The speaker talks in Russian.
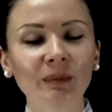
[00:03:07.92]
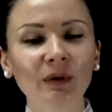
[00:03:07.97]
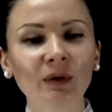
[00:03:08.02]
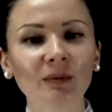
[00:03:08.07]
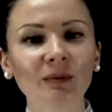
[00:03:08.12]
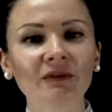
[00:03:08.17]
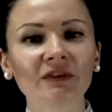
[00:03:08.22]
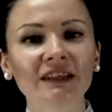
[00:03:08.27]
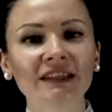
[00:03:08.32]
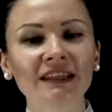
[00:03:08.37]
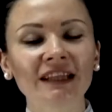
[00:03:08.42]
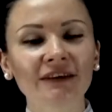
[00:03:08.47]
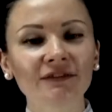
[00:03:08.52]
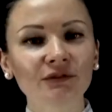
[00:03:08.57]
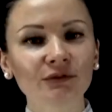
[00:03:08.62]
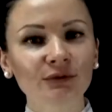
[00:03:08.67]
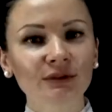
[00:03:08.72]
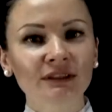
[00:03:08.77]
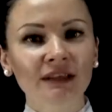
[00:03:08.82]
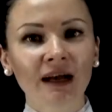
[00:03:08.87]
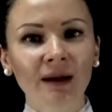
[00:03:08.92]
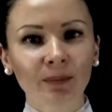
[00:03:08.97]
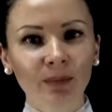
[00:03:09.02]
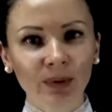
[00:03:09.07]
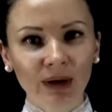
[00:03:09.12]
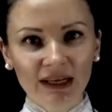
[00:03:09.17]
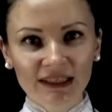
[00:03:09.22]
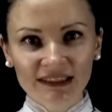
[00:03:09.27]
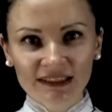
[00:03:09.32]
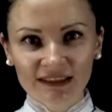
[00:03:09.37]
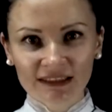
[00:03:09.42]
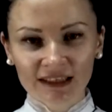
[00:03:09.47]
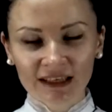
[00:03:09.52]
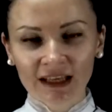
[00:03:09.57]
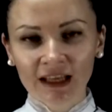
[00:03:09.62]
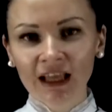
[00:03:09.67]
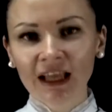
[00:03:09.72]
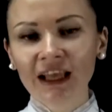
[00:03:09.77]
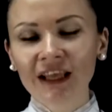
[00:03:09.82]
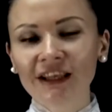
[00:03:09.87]
пробовать на вкус опасно,
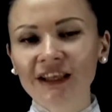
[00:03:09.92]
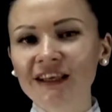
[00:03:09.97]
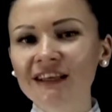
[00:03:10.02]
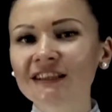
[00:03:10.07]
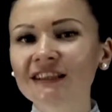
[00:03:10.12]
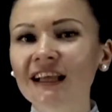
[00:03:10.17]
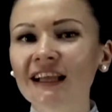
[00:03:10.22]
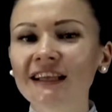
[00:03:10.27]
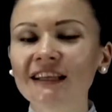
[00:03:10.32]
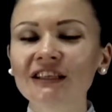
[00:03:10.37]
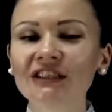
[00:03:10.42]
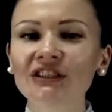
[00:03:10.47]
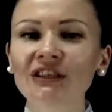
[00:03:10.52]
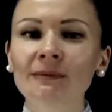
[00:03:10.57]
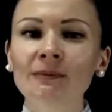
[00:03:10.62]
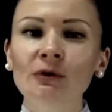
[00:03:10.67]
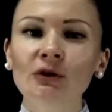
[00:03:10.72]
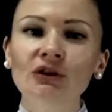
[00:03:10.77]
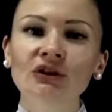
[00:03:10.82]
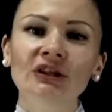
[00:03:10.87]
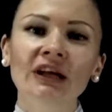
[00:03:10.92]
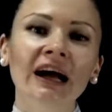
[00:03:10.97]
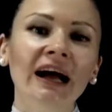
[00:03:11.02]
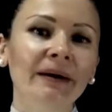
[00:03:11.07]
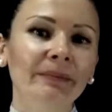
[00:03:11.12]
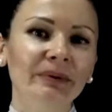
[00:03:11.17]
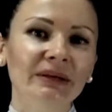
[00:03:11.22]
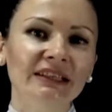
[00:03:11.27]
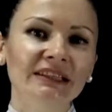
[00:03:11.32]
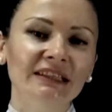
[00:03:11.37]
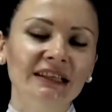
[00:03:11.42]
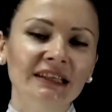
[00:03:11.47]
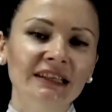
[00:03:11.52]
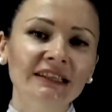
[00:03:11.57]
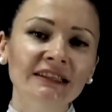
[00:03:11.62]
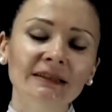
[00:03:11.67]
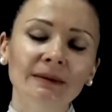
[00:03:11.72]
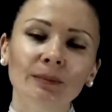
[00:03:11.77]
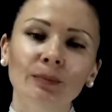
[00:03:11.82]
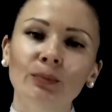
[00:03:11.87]
их наличие можно
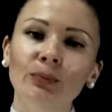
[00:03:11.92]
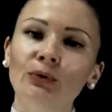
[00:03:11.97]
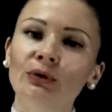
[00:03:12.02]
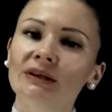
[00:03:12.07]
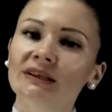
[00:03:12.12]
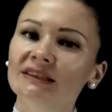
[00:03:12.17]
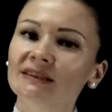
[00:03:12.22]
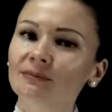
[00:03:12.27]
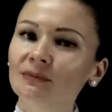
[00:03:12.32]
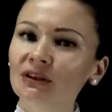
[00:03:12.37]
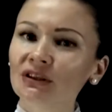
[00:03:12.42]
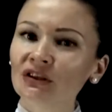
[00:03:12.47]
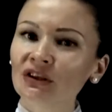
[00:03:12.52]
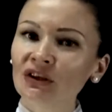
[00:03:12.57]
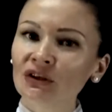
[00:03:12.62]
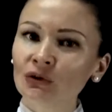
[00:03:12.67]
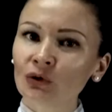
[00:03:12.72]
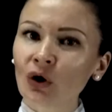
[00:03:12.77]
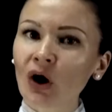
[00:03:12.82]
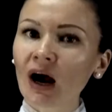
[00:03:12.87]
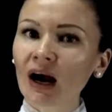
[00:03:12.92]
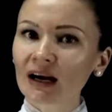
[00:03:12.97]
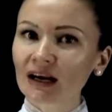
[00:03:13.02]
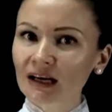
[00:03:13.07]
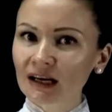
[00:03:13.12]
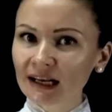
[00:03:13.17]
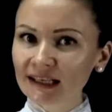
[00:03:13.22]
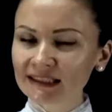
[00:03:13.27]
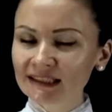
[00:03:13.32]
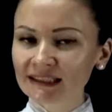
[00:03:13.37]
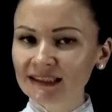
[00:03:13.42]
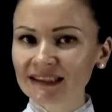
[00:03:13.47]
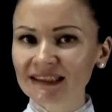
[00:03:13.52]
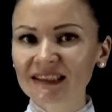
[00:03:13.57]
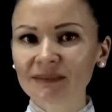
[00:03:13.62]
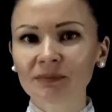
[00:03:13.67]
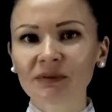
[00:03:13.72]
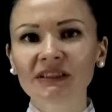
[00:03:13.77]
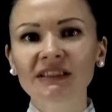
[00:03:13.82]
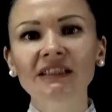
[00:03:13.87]
определить по изменению окраски
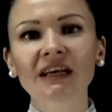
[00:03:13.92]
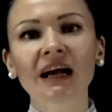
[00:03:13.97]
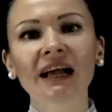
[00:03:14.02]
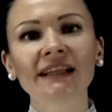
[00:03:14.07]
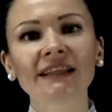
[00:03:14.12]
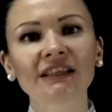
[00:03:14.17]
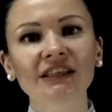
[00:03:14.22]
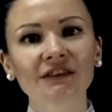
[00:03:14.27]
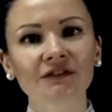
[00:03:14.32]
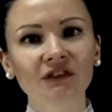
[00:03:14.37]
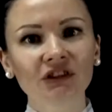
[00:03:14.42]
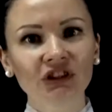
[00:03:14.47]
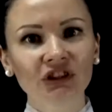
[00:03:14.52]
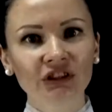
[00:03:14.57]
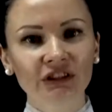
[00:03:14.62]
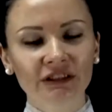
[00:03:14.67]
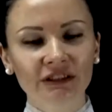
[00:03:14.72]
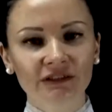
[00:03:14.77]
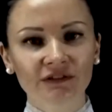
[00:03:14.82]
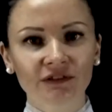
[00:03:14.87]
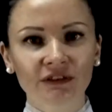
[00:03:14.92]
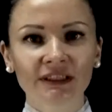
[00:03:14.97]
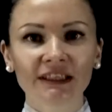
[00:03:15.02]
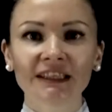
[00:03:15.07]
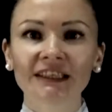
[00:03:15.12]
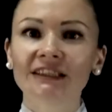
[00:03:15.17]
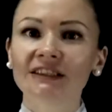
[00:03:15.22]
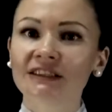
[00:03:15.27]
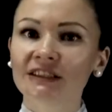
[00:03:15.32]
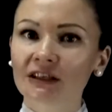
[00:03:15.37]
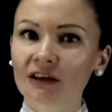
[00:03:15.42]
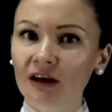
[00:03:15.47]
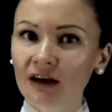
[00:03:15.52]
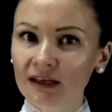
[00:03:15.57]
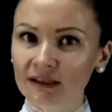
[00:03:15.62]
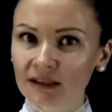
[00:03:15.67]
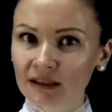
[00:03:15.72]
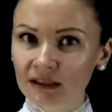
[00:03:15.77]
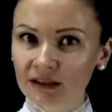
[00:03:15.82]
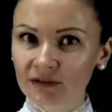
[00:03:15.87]
специальных веществ –
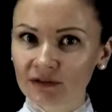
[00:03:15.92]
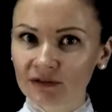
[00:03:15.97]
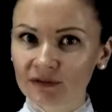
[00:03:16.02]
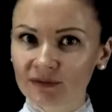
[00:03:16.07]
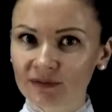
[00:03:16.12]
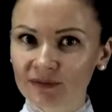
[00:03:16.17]
индикаторов.